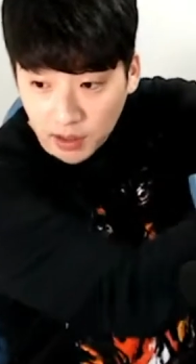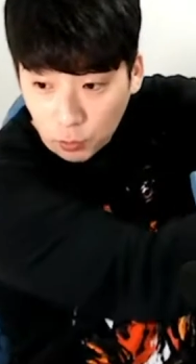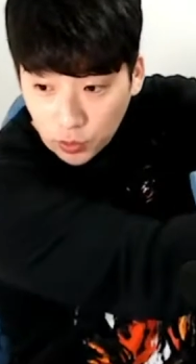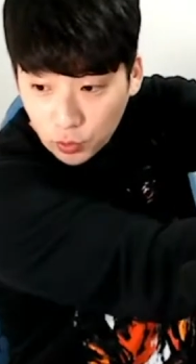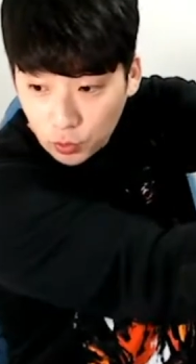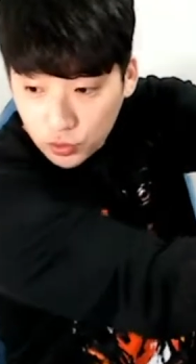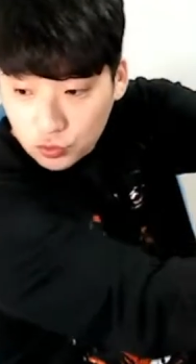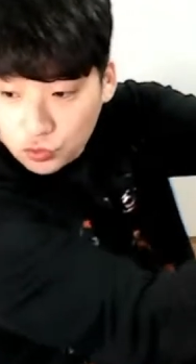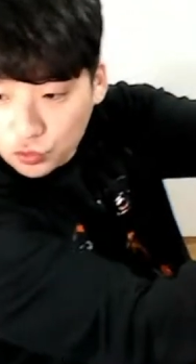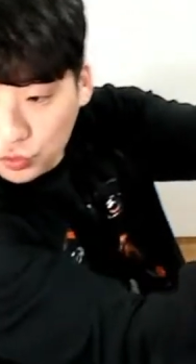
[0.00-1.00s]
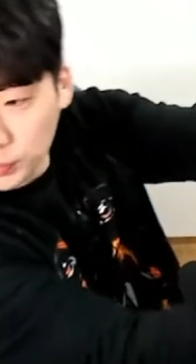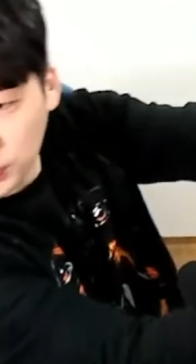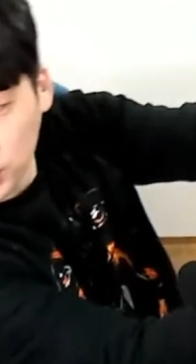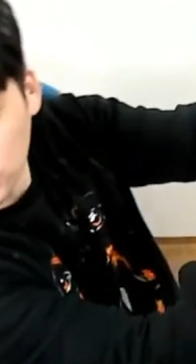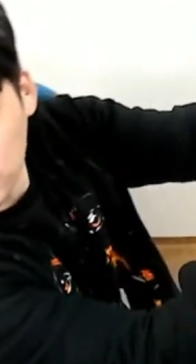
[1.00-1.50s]
발목이 요렇게 쭉
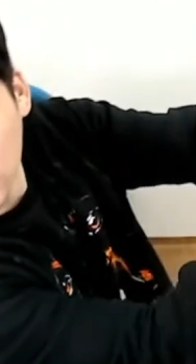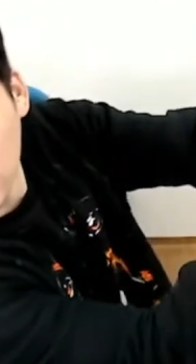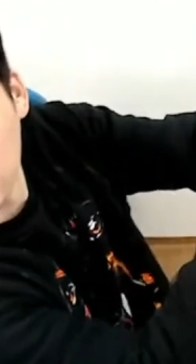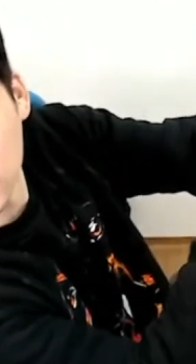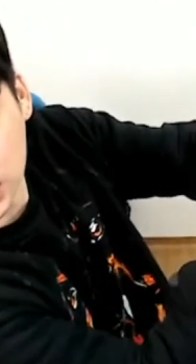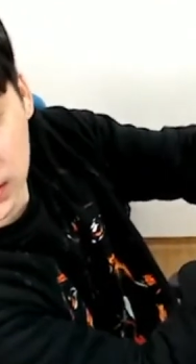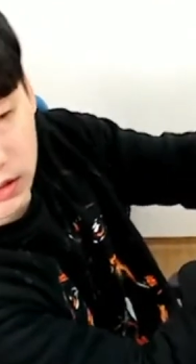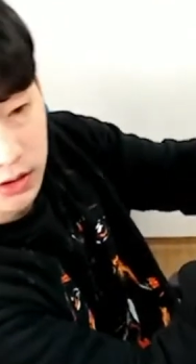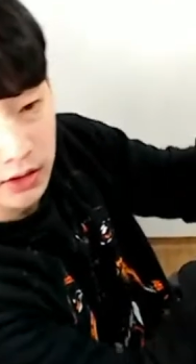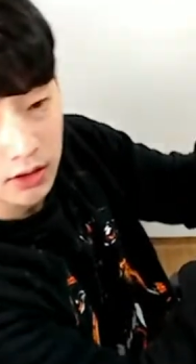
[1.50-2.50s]
펴질 때까지